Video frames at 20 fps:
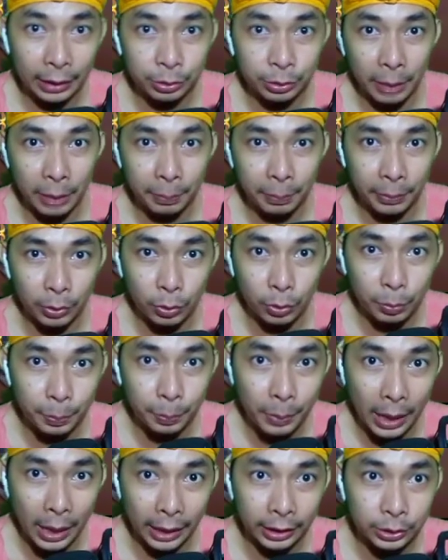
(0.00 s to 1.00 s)
udah
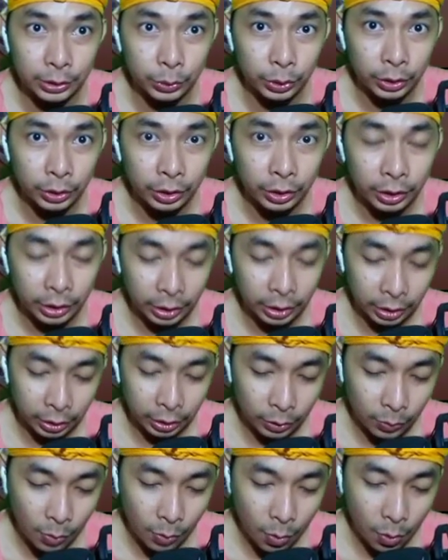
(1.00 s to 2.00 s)
berubah ya cuy
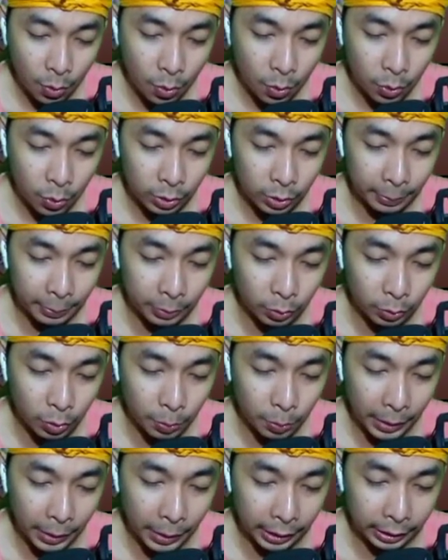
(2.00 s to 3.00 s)
uh udah
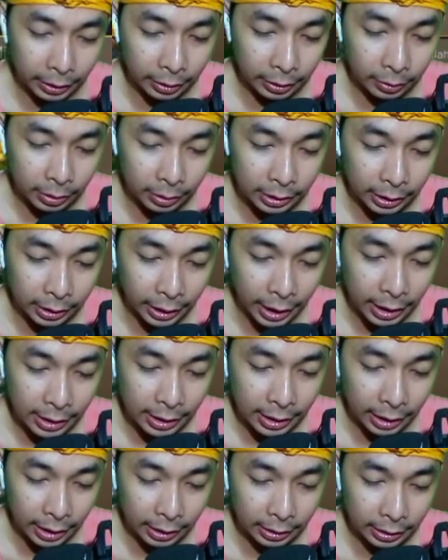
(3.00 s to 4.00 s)
berubah ya. jadi
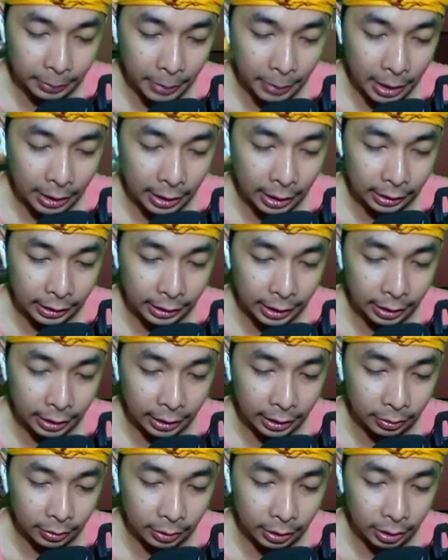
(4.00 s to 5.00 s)
enak ya dipandangnya ya
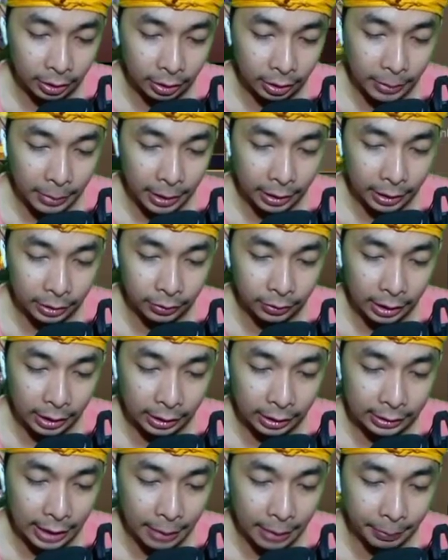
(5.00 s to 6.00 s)
kalau kemarin itu kan
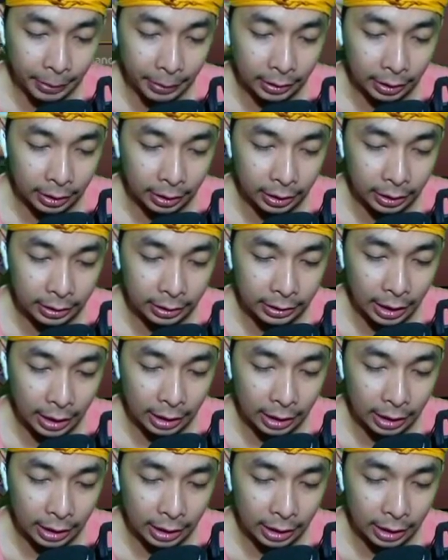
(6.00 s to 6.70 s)
ke samping dan ini sangat